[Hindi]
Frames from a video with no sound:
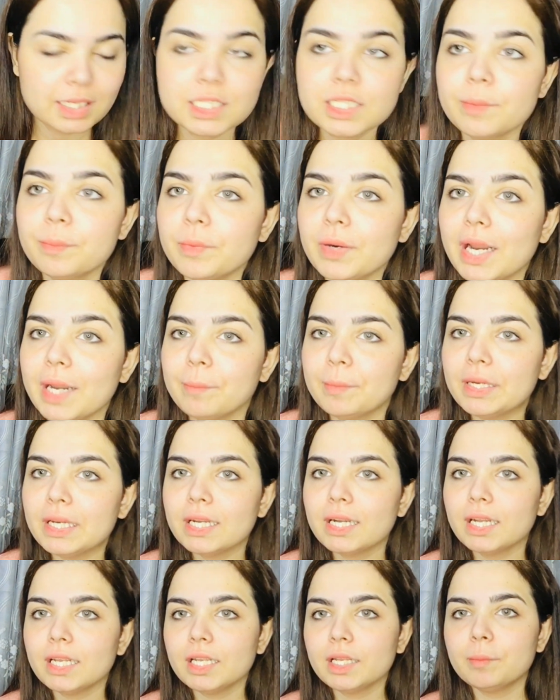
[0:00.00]
अच्छा प्राइमर
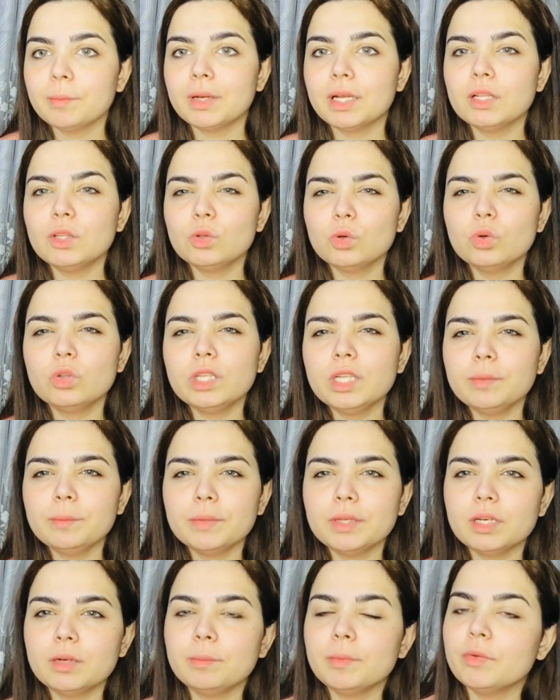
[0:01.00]
लगाने के बाद दो तीन
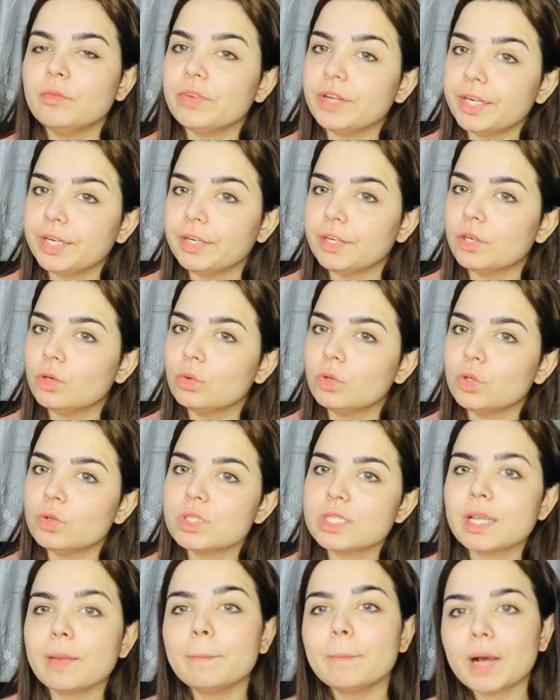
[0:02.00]
मिनट मैं वेट करूँगी
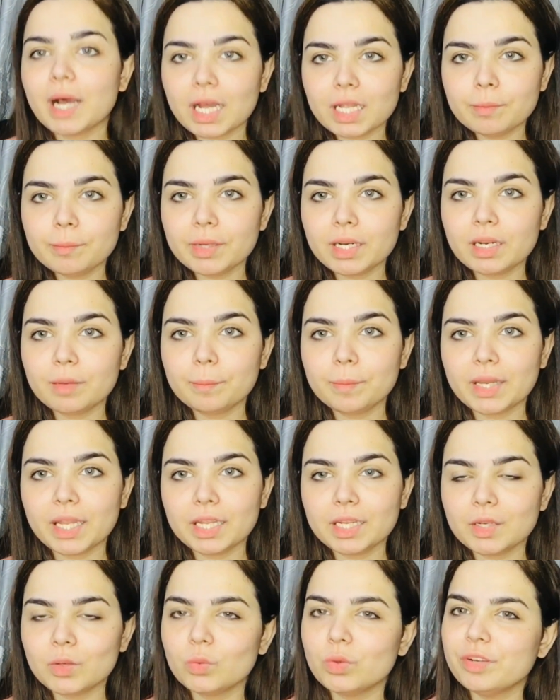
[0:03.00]
उसके बाद मैं
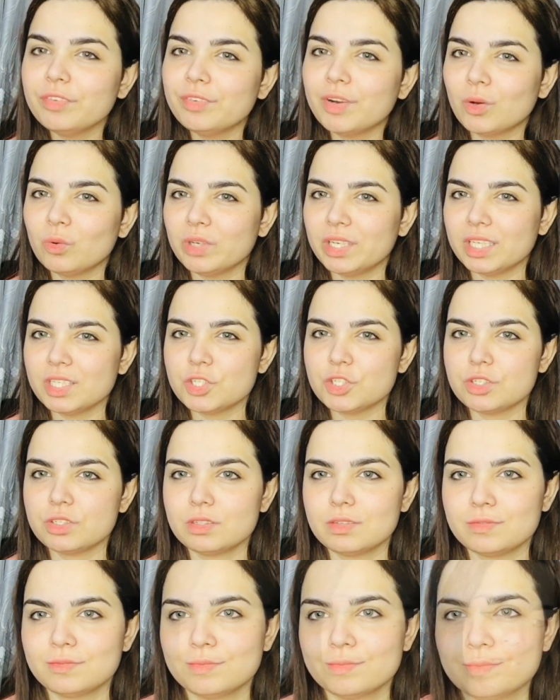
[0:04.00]
अप्लाई करूँगी
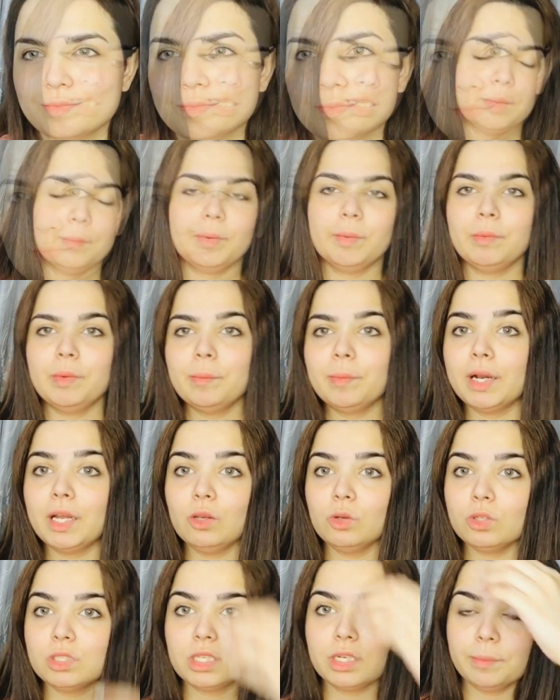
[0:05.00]
फाउंडेशन मैं
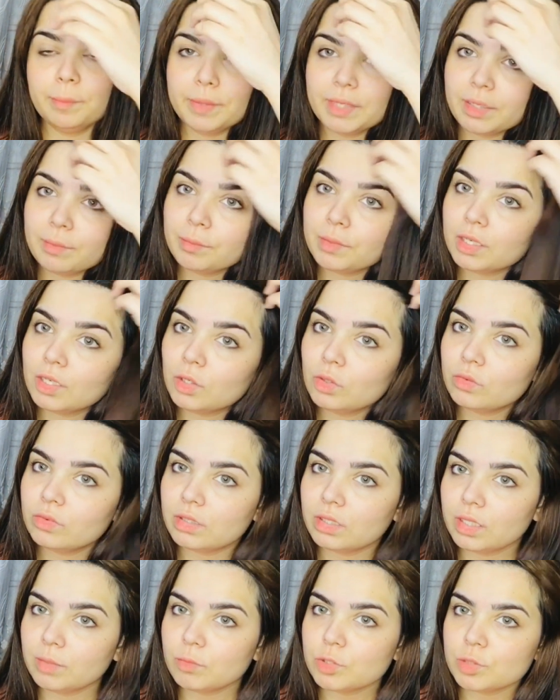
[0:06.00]
बालों को ज़रा पिनअप कर लूँ
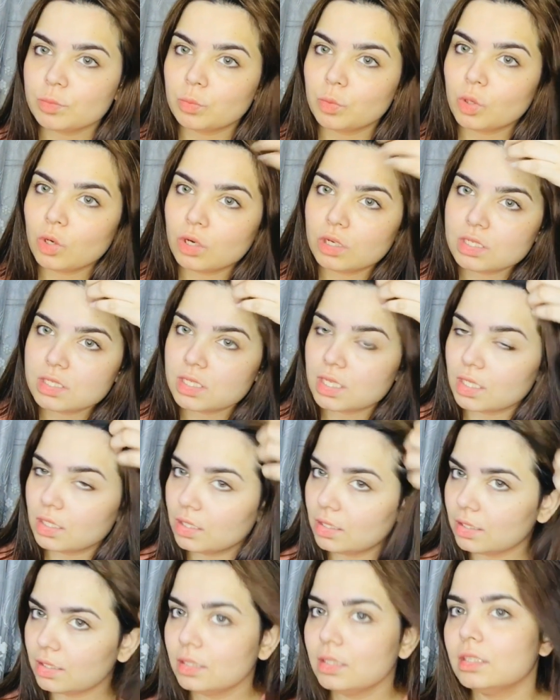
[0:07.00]
वरना मुझे बहुत
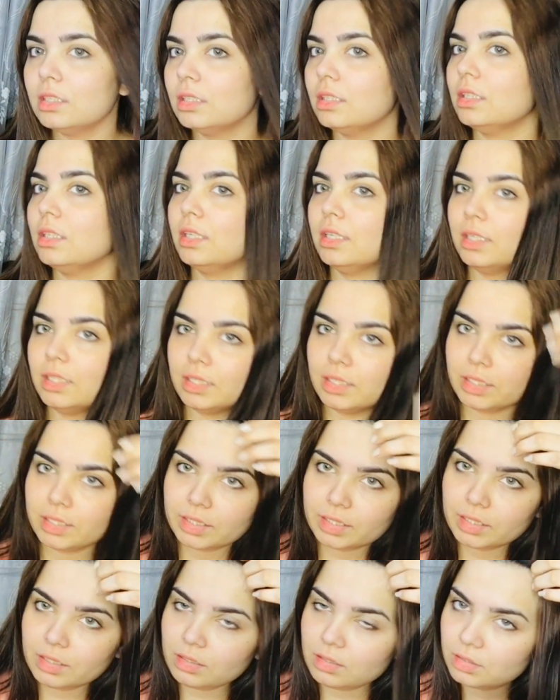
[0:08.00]
ज़्यादा तंग करते रहेंगे